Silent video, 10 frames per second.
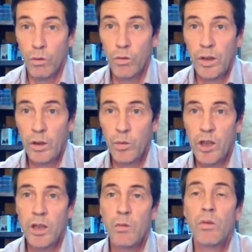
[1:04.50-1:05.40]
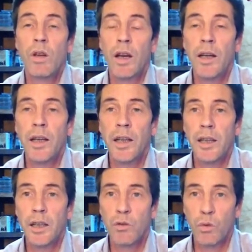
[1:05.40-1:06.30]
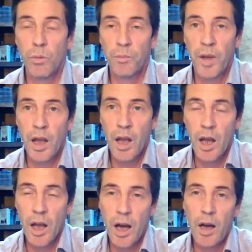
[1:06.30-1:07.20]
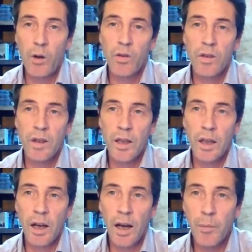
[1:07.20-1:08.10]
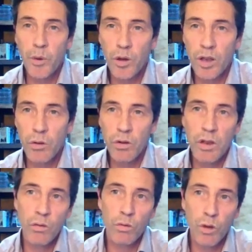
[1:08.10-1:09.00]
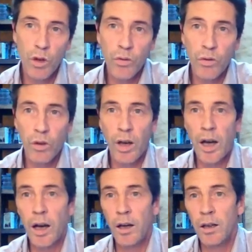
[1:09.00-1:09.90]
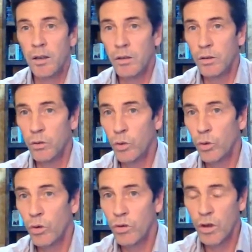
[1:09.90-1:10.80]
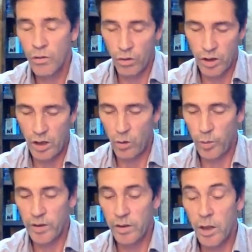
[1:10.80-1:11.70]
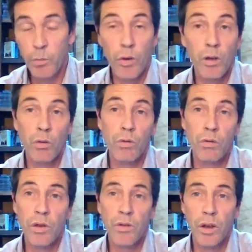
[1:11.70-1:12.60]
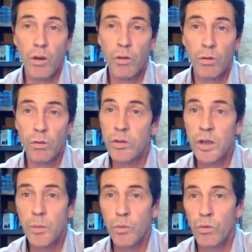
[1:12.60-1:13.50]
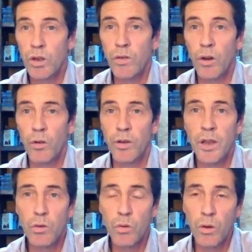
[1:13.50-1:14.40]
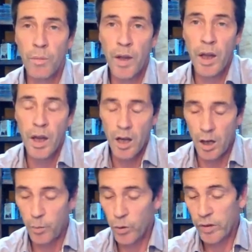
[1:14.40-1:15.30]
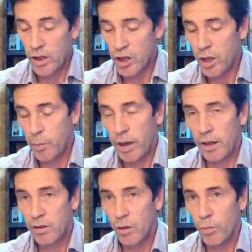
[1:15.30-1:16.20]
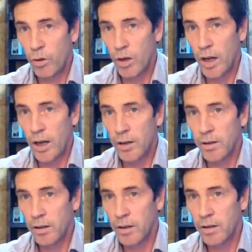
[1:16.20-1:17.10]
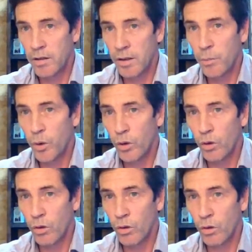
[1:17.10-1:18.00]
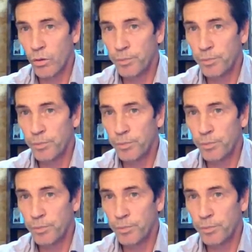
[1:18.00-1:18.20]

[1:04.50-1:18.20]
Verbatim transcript: cet objet d'étude, les réécritures. Alors ces rapports qui unissent une œuvre à euh, d'autres œuvres qui l'ont précédée peuvent être de différents types, de différentes natures. Il peut s'agir par exemple à certaines époques euh,